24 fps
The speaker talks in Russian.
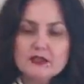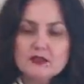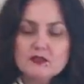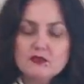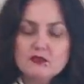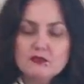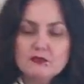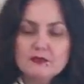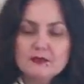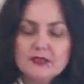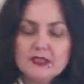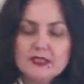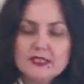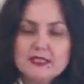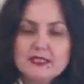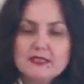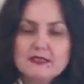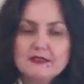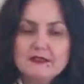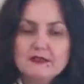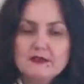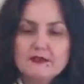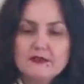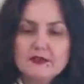теплое,
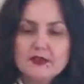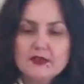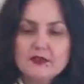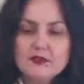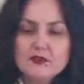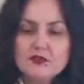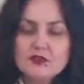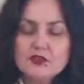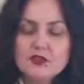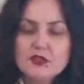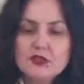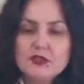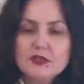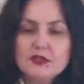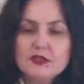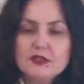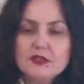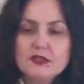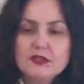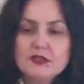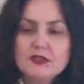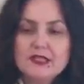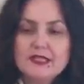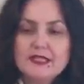
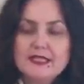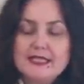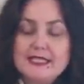согревающее,